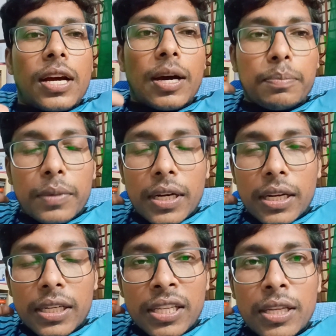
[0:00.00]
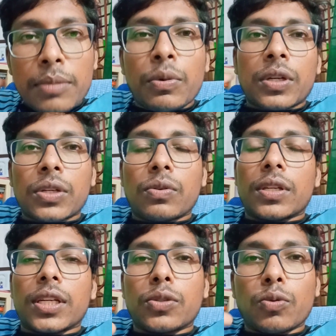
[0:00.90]
আপনারা কি মনে
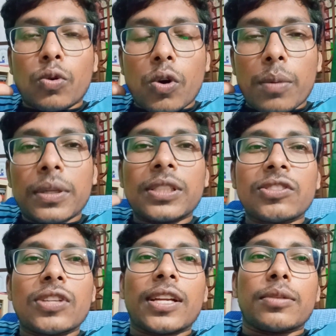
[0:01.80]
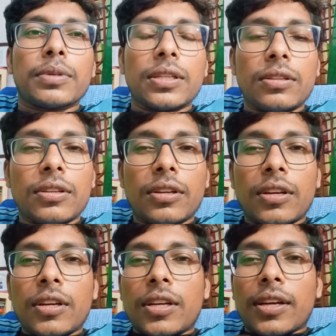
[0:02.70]
করেন একটু কমেন্টে জানাবেন
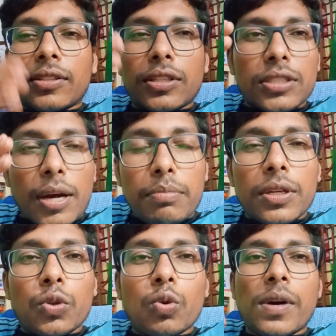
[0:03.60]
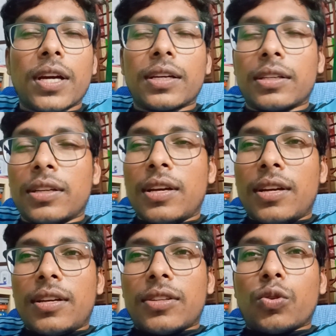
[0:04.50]
এদের সামনে দুবাই
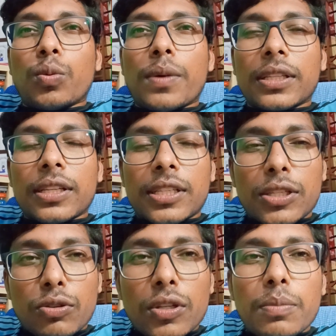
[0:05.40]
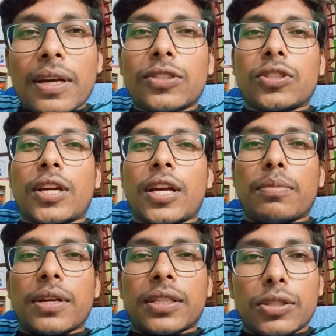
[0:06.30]
দুবাইতে টি টোয়েন্টি ম্যাচ
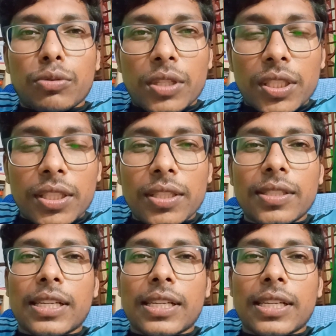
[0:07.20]
খেলবে টি টোয়েন্টি সিরিজ